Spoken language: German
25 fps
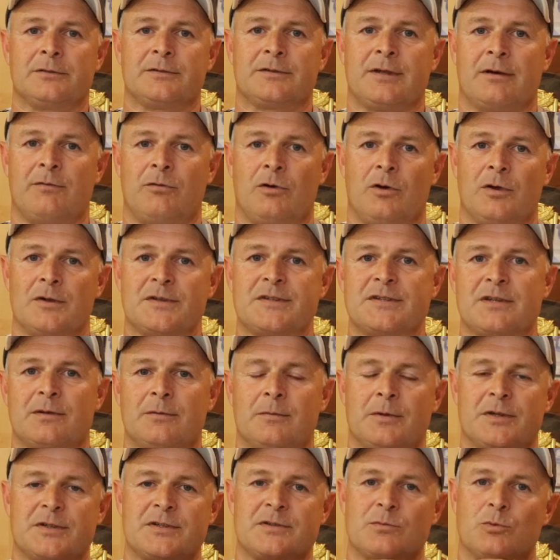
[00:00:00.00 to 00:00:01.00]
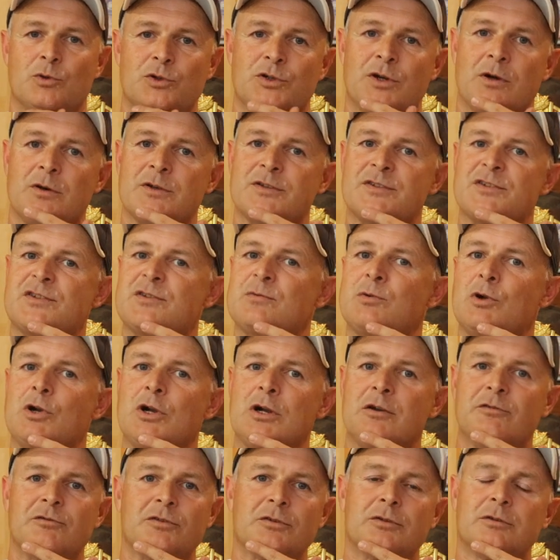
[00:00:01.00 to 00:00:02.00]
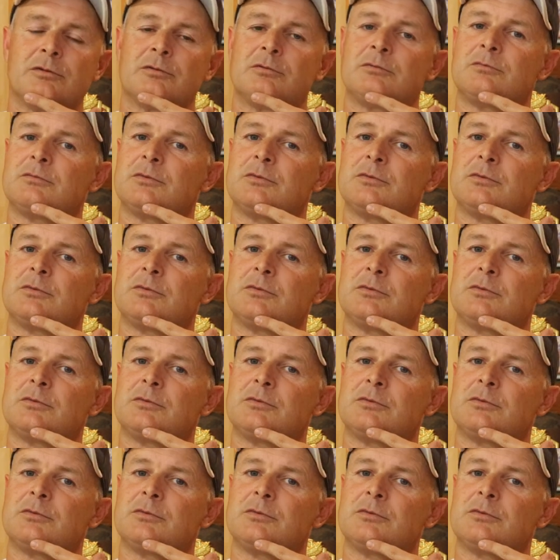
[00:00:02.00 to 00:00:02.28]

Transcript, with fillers: Da waren es immer 2012.